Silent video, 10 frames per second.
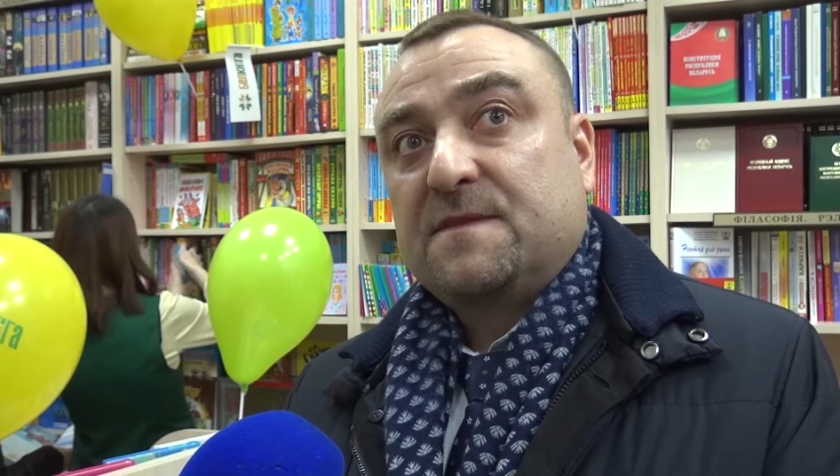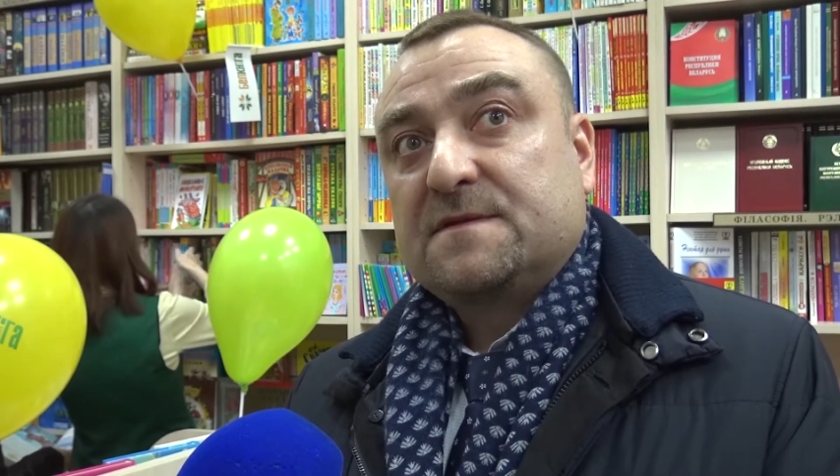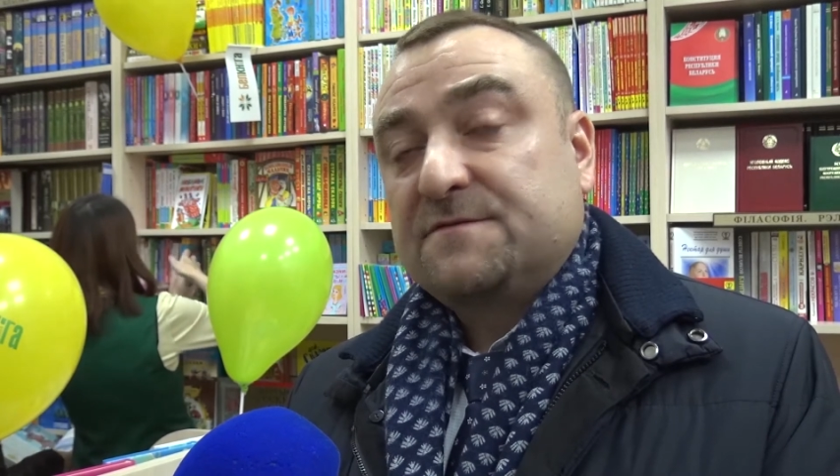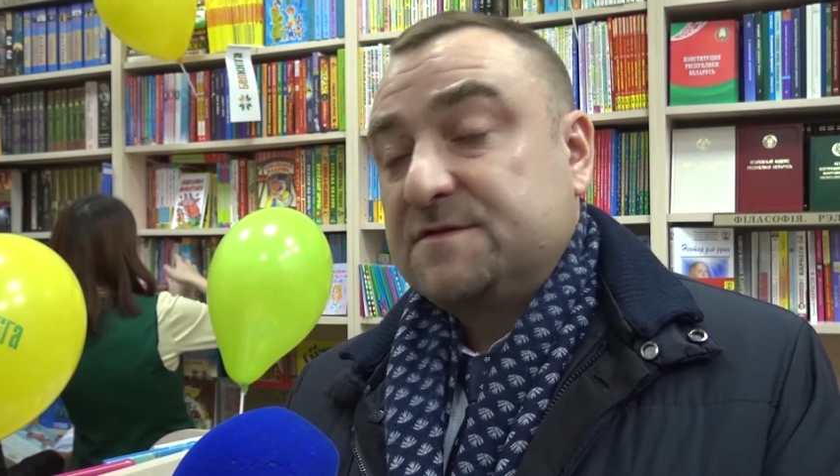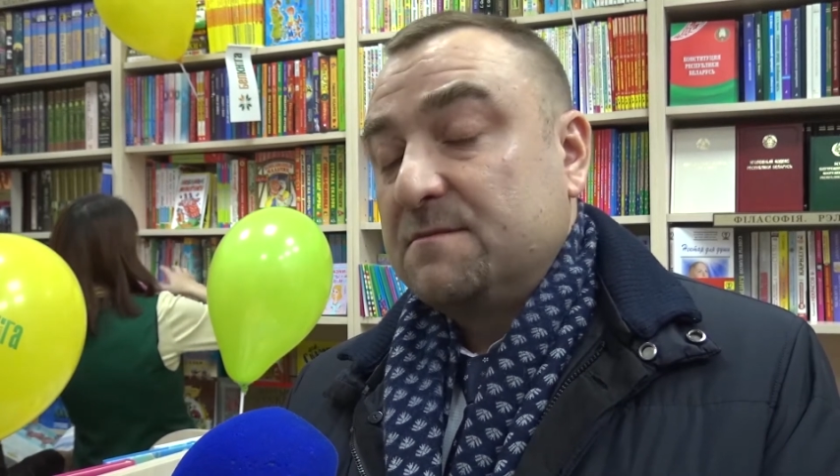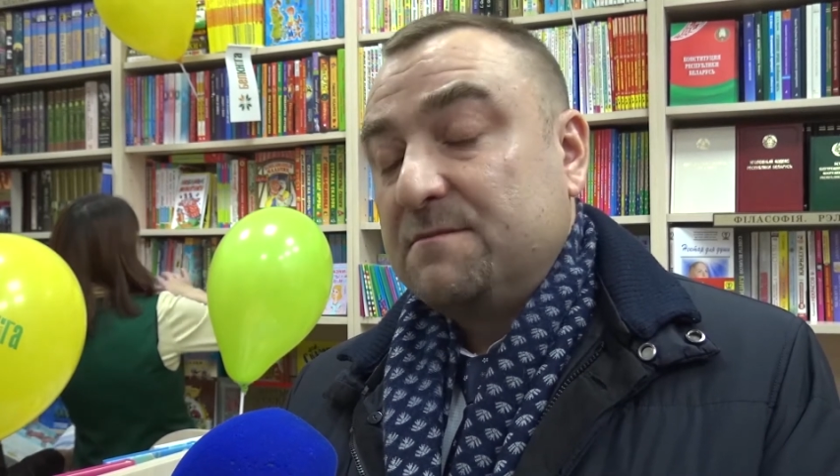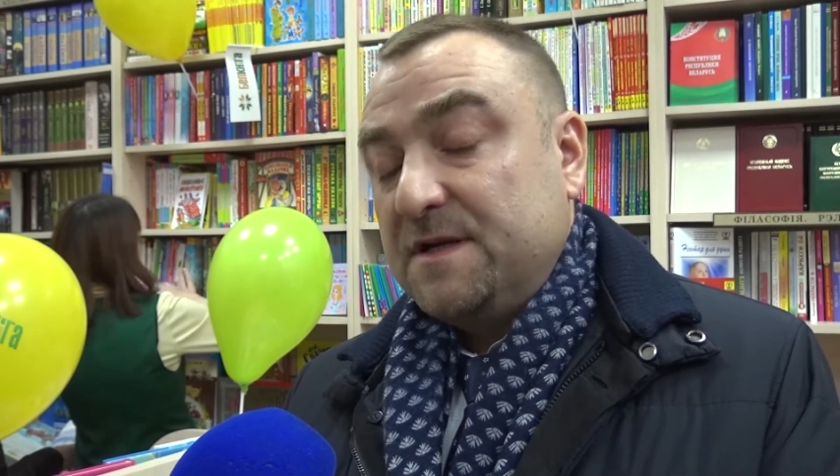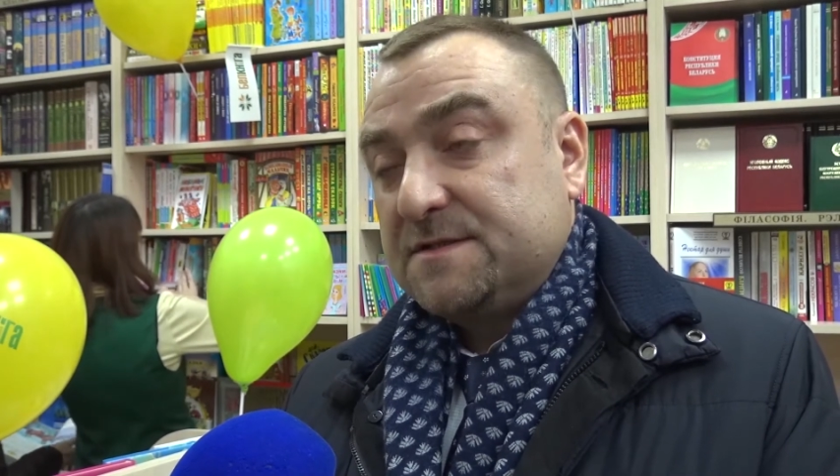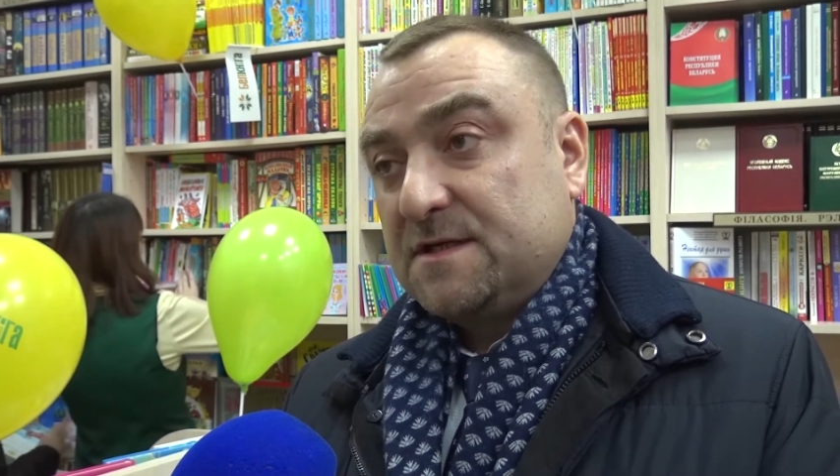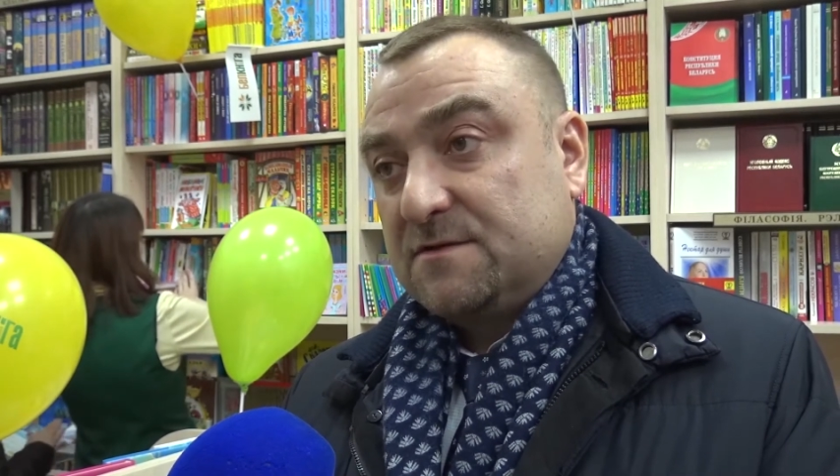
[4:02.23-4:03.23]
совсем
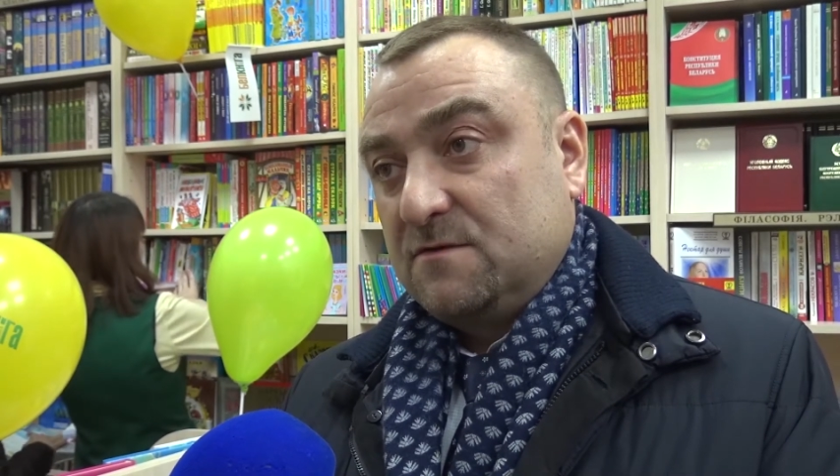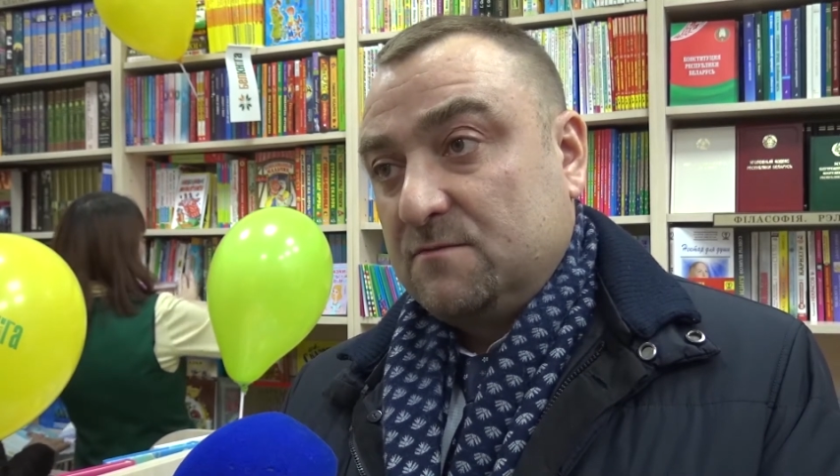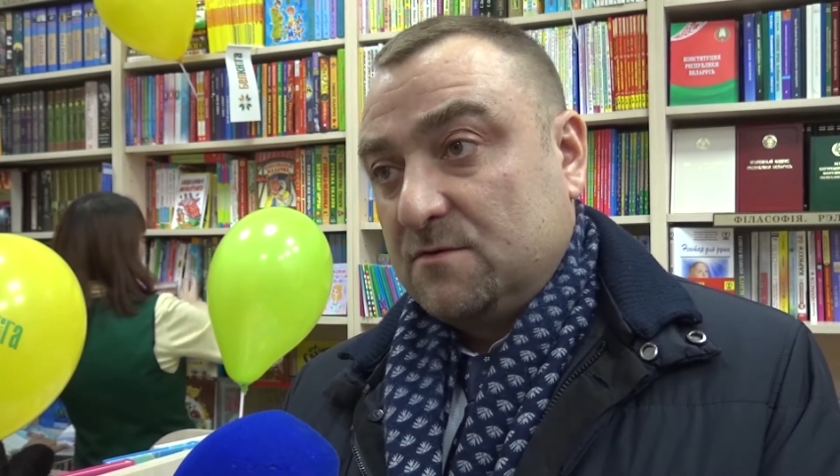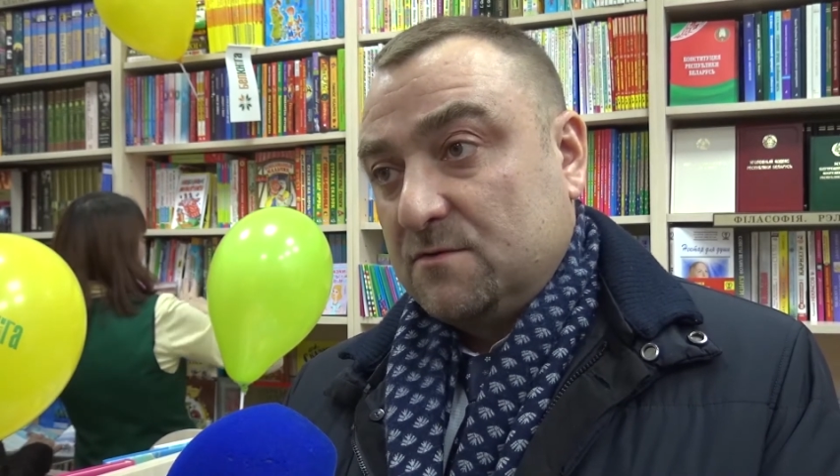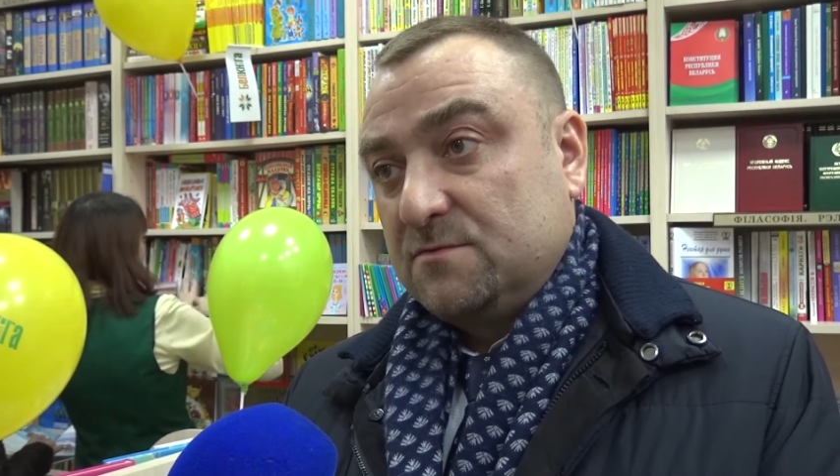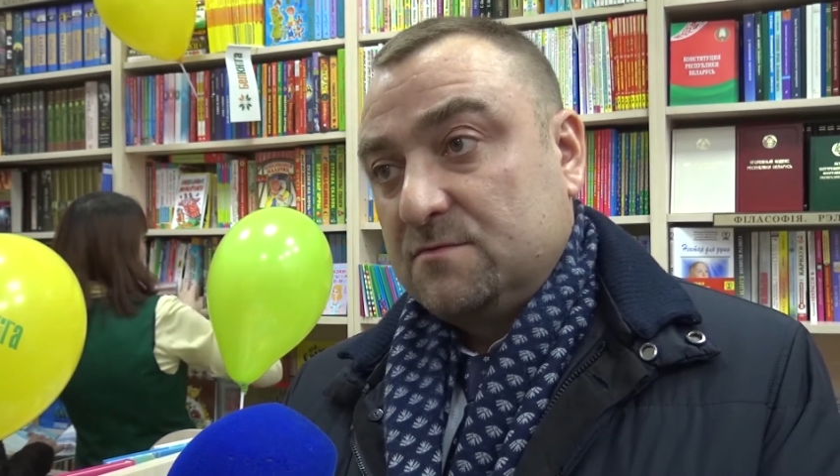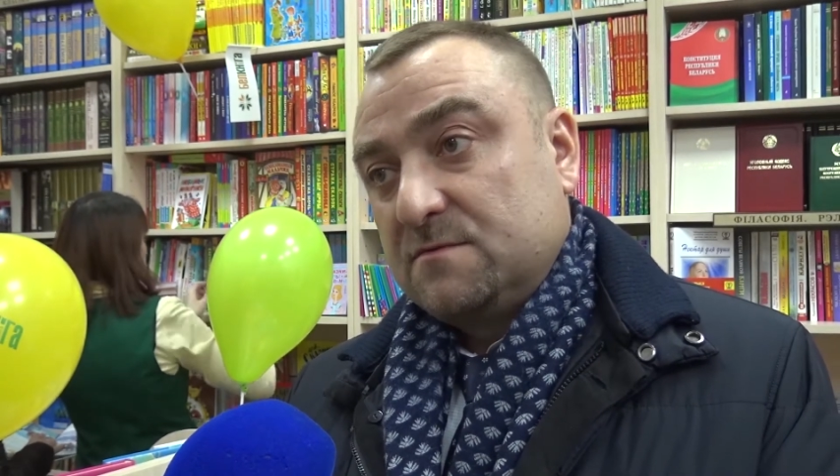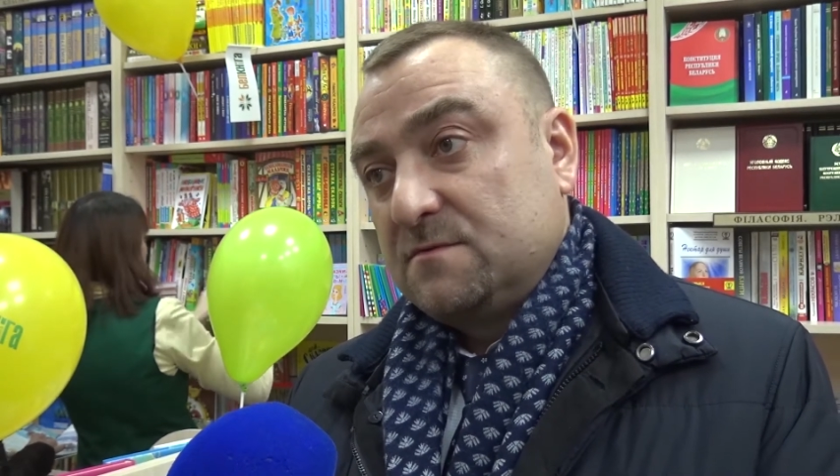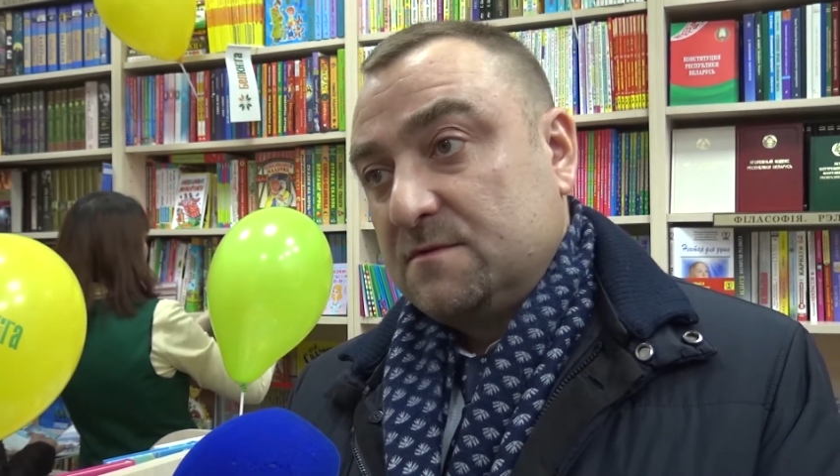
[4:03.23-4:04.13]
близко к Новому году